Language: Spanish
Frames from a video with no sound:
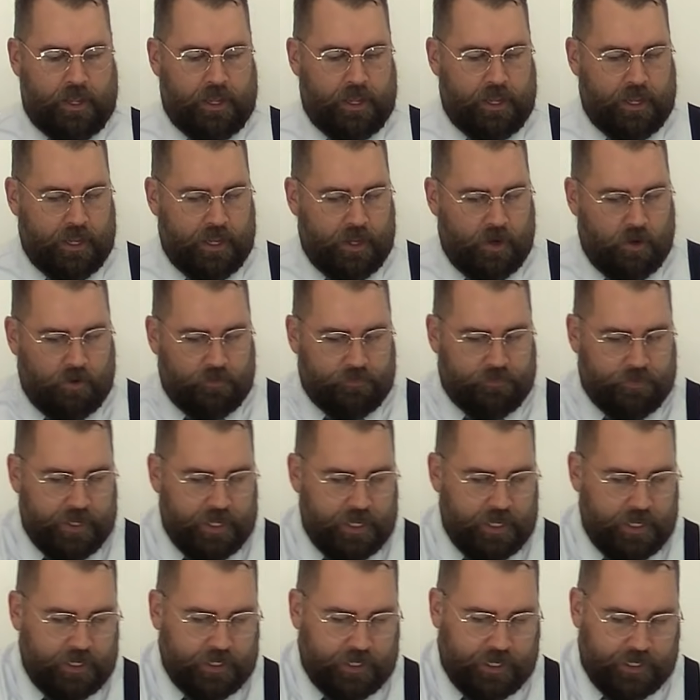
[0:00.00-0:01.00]
Y yo
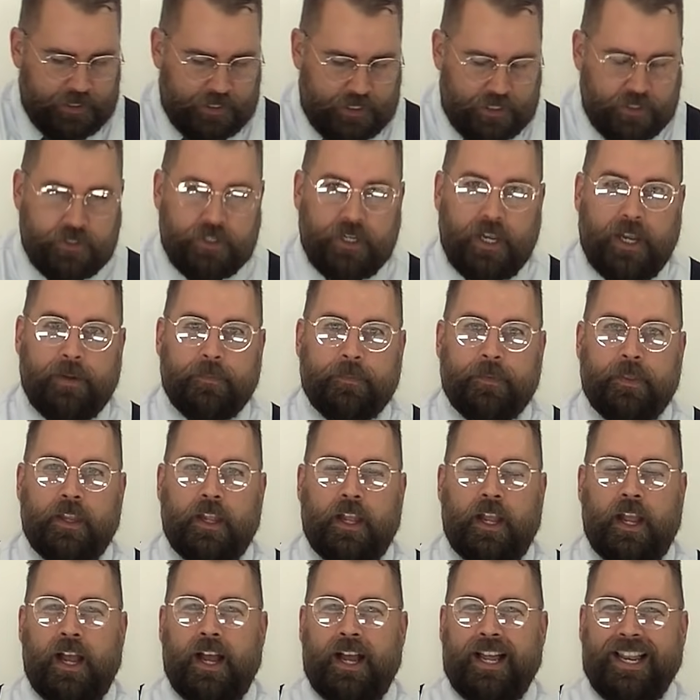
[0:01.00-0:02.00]
vi que dice,
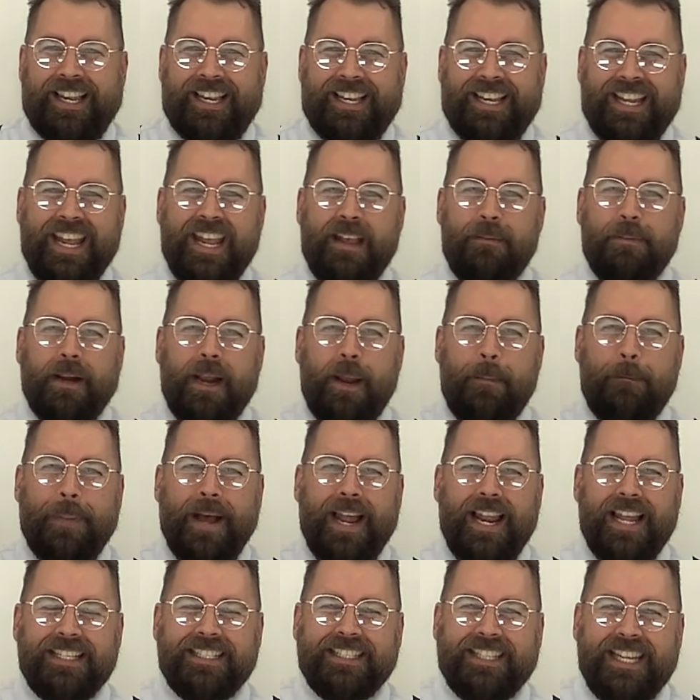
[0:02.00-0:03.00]
libre
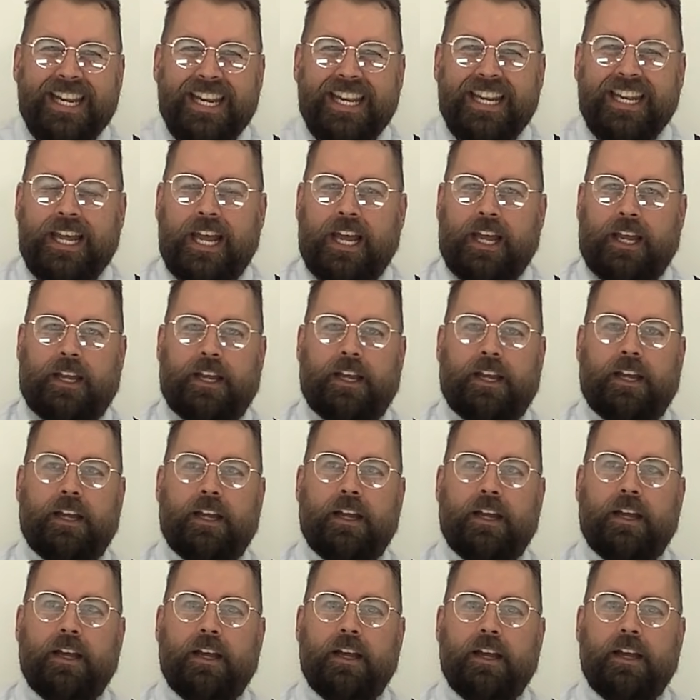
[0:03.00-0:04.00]
Palestina,
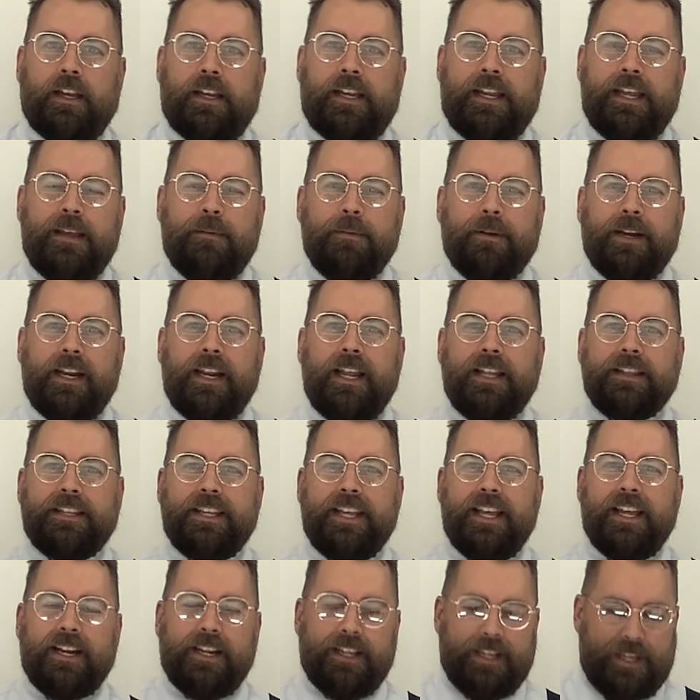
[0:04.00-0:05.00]
libre la
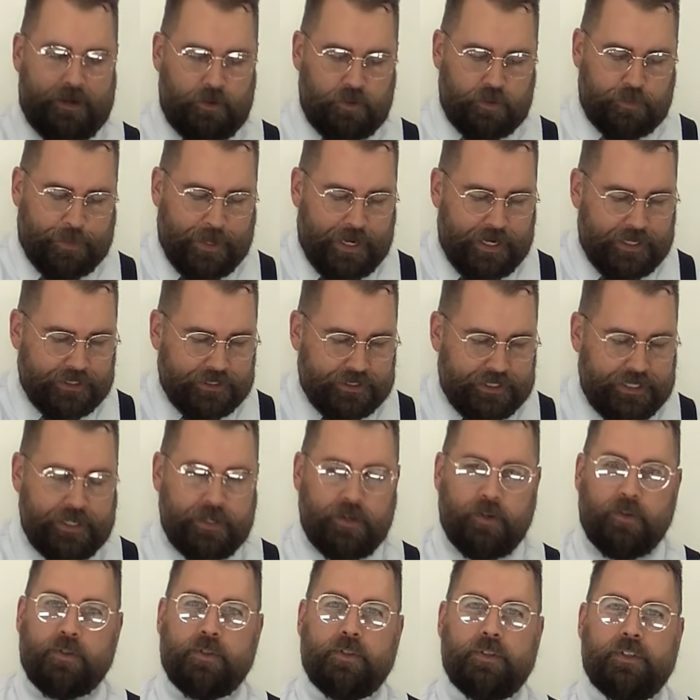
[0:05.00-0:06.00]
tierra de los
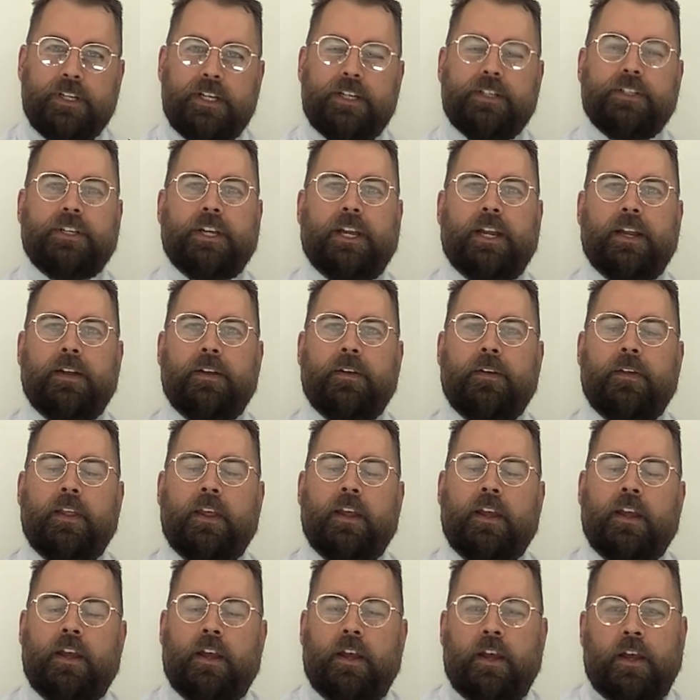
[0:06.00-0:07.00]
palestinos, dice.
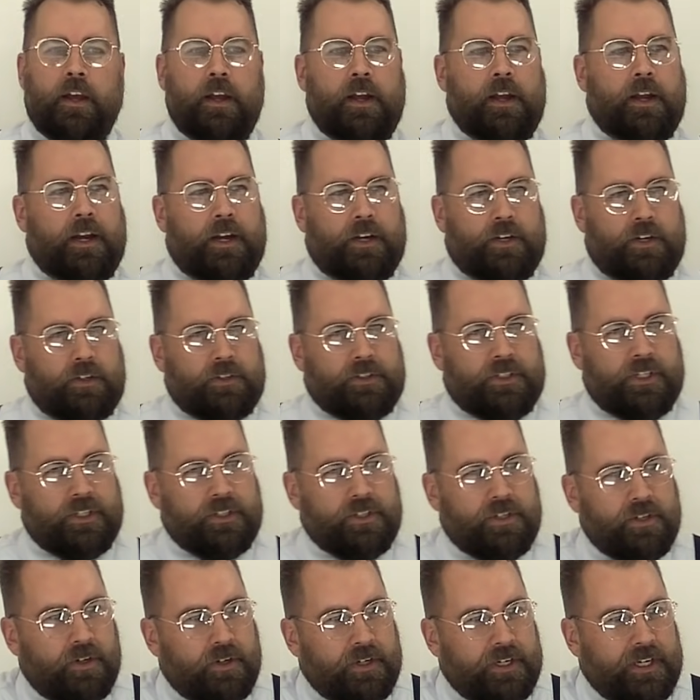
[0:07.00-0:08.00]
Y
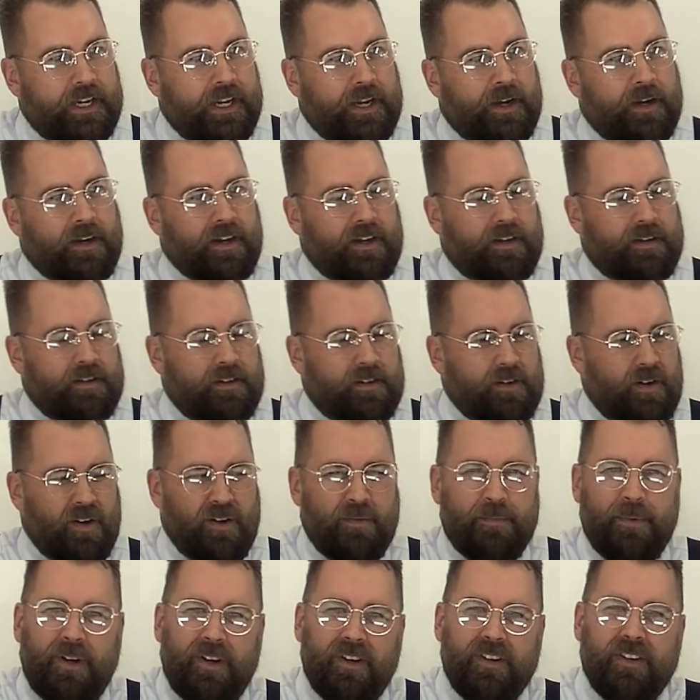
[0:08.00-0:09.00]
entonces yo dije,
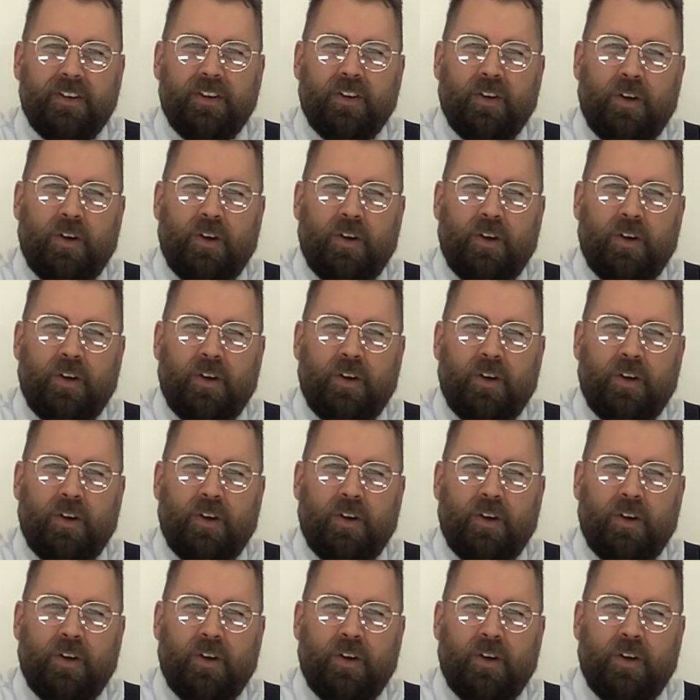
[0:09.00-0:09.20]
¿cómo?